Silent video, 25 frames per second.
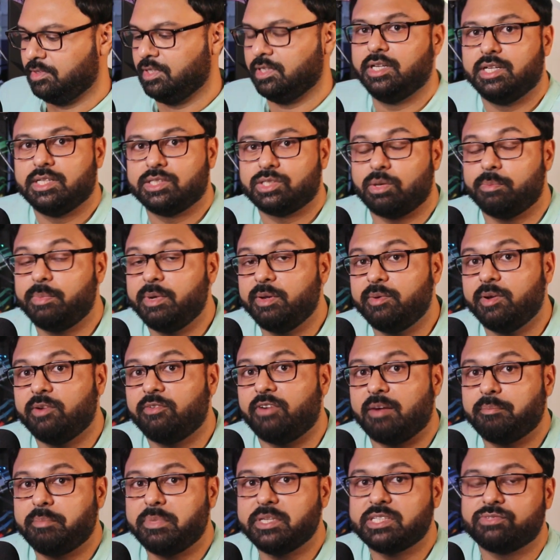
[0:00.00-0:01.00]
सो so, अभी मैं
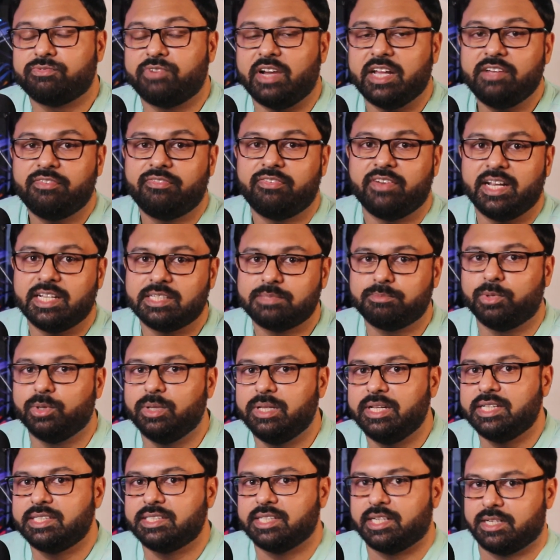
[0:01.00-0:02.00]
वापस वही फ्रेज
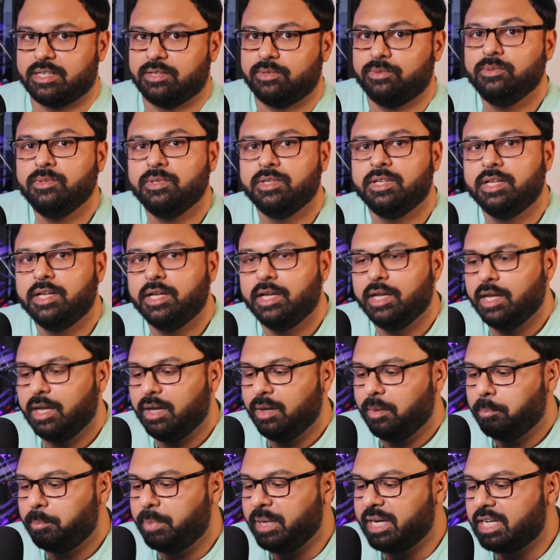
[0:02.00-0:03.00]
बोलने जा रहा हूँ
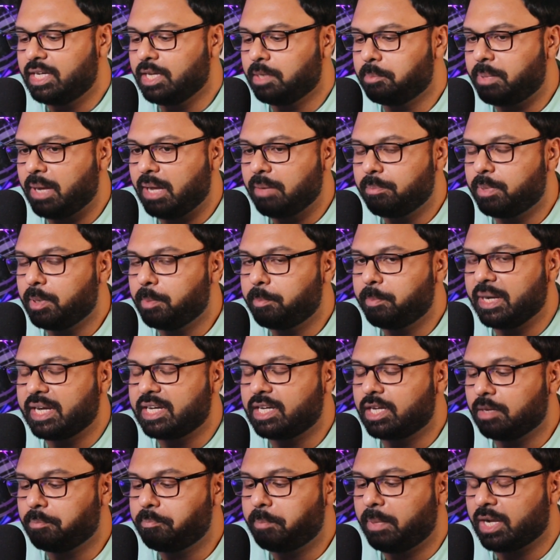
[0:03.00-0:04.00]
पीटर पाइपर
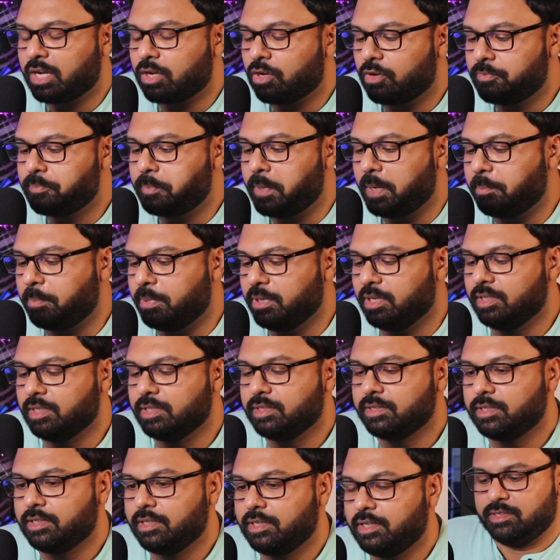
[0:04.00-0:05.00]
पिकटअप पैक ऑफ पेपर
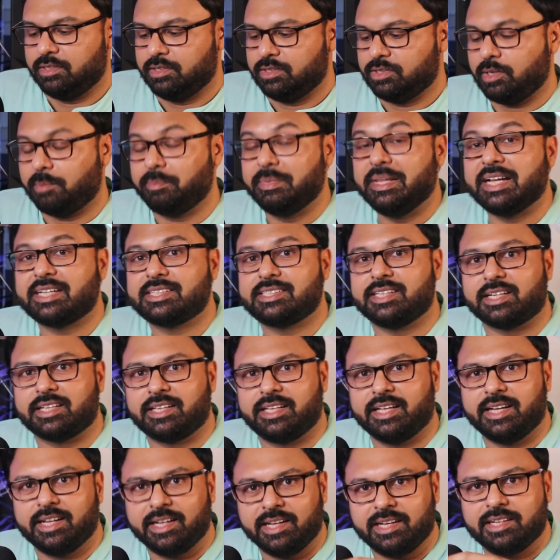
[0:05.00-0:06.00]
सो आप देख
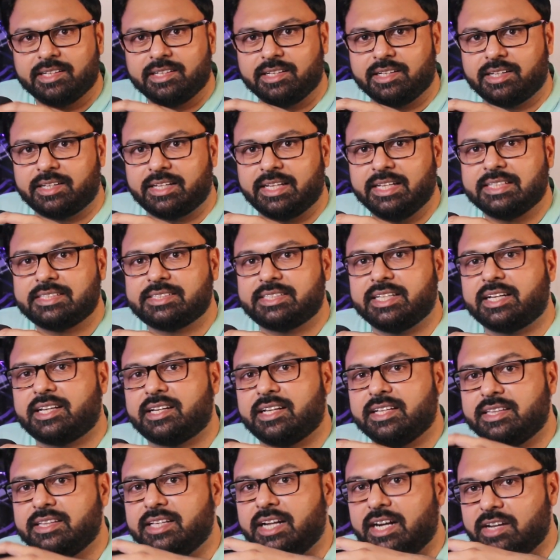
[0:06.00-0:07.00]
सकते हैं कि इससे
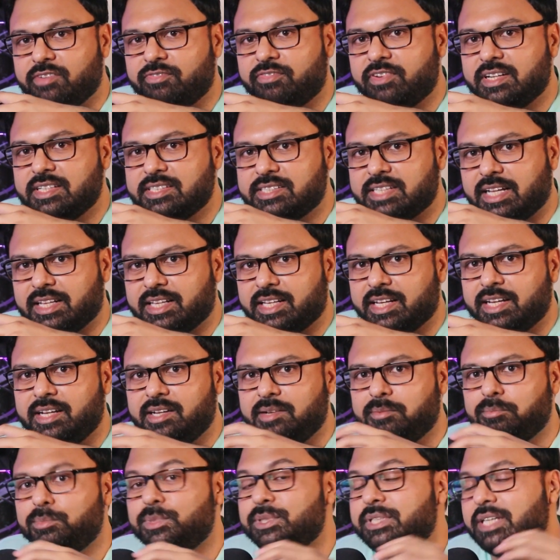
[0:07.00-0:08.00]
कितना डिफरेंस आता है
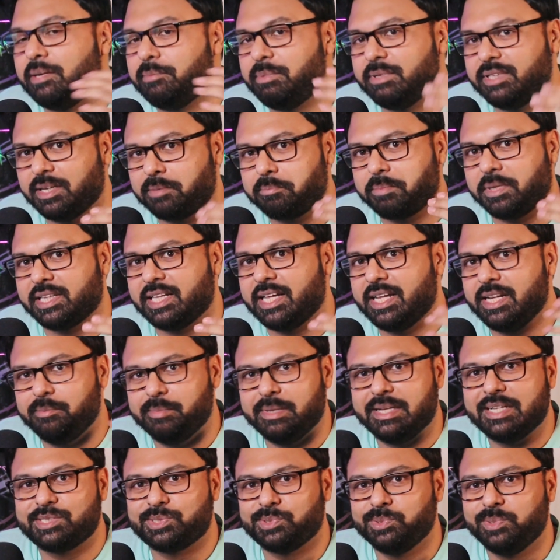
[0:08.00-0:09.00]
मुझे अभी तक पता नहीं
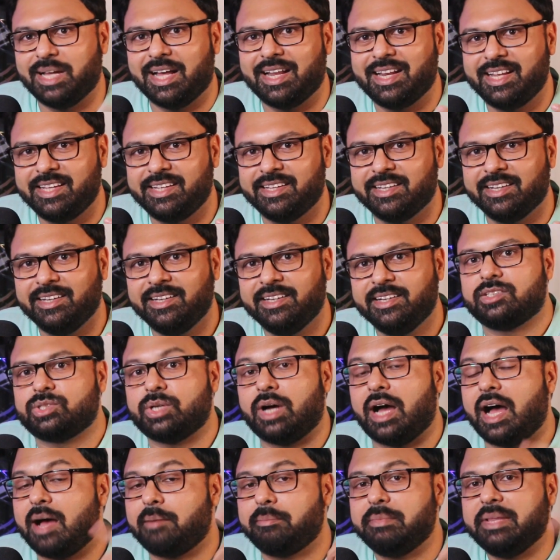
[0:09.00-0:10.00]
मैंने सुना नहीं है
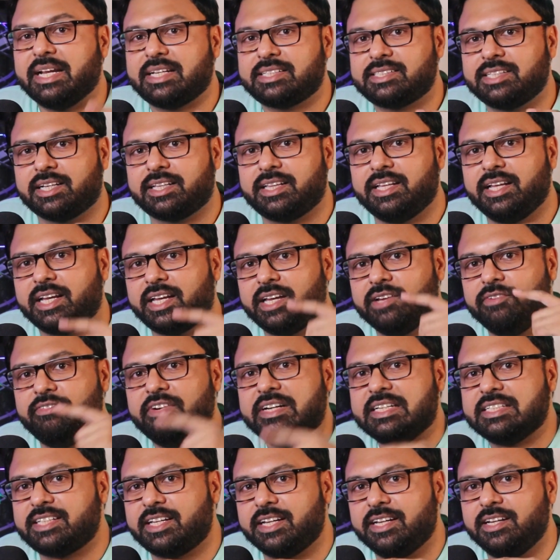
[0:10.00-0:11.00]
सो आप देख सकते हैं कि
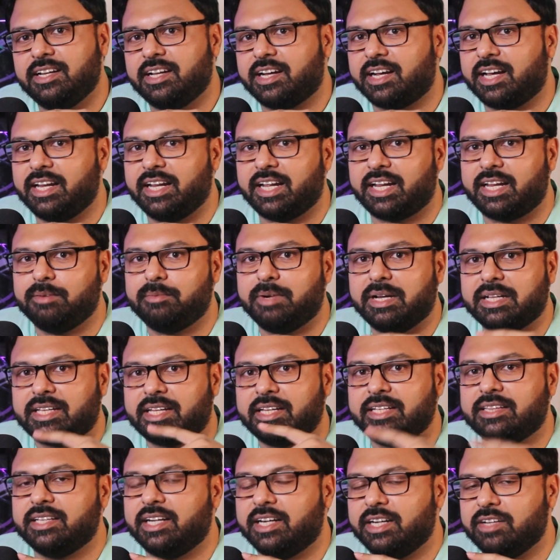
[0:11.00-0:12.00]
विंडस्क्रीन लगाने के बाद
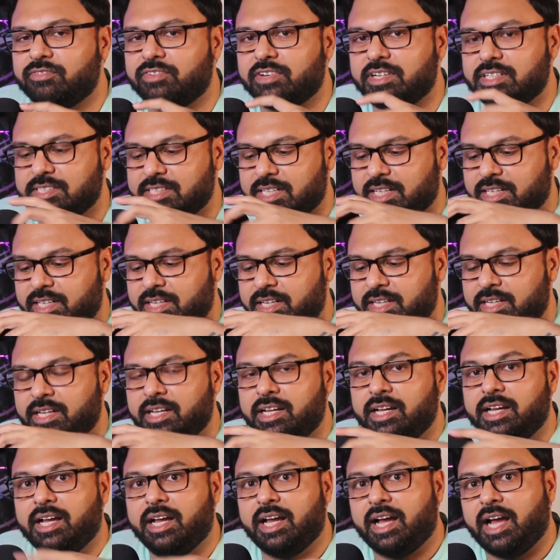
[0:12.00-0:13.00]
कितना डिफरेंस आता
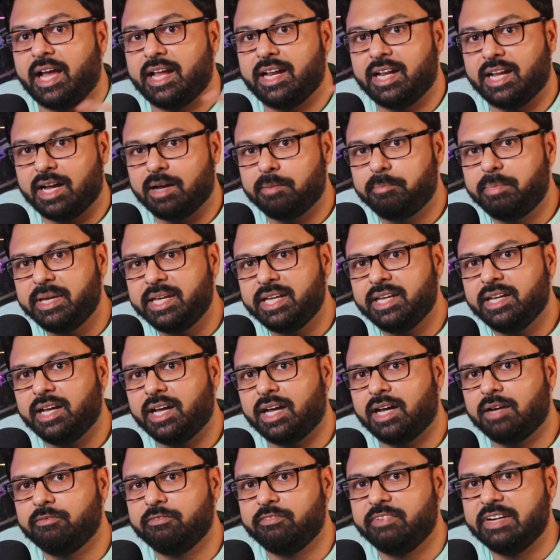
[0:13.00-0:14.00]
है एंड अभी
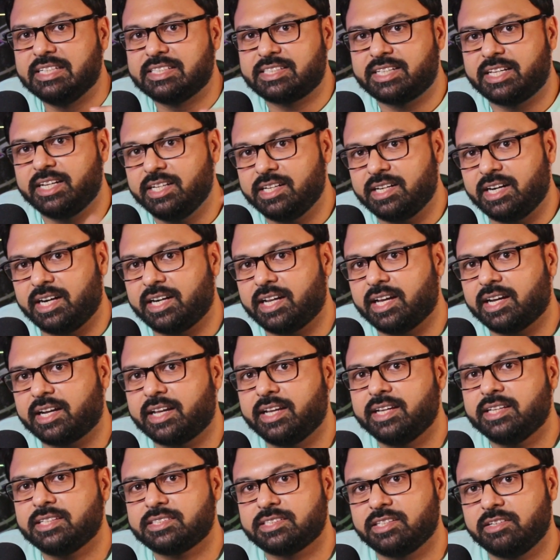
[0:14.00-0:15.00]
हम विंडस्क्रीन हटा
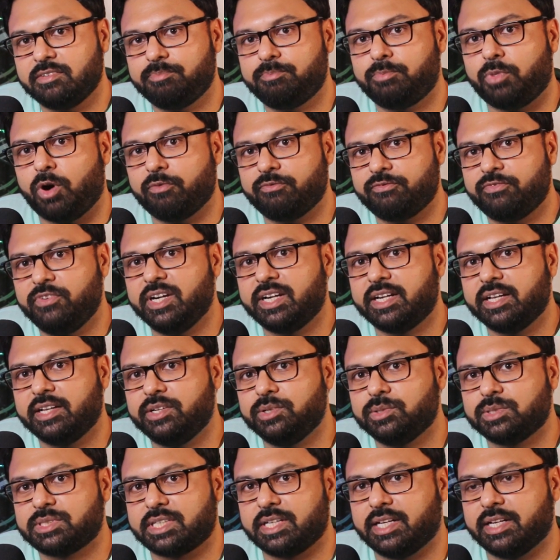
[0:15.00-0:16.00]
के सिर्फ पॉप फिल्टर
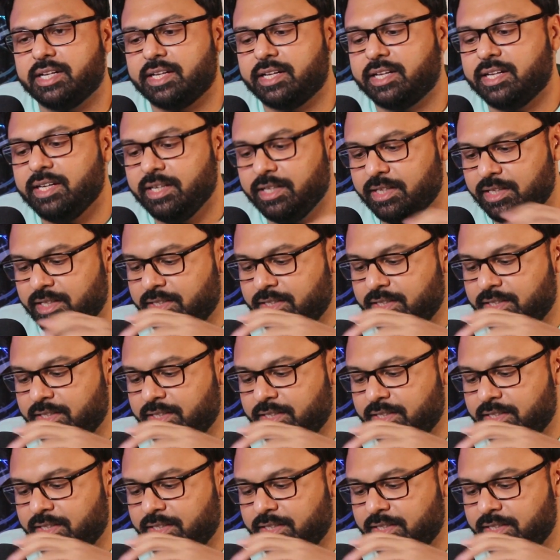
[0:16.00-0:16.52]
यूज़ करेंगे